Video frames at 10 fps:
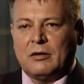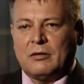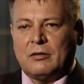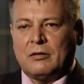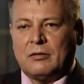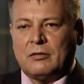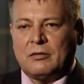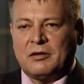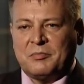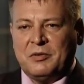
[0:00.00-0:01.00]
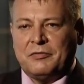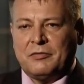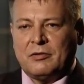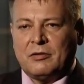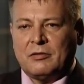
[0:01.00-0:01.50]
э, разбив
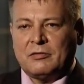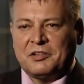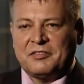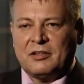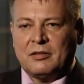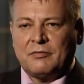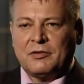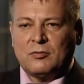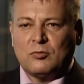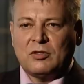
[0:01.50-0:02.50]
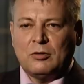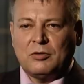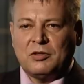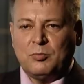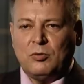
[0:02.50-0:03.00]
30-й э, французский
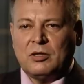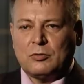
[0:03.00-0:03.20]
легкий пол,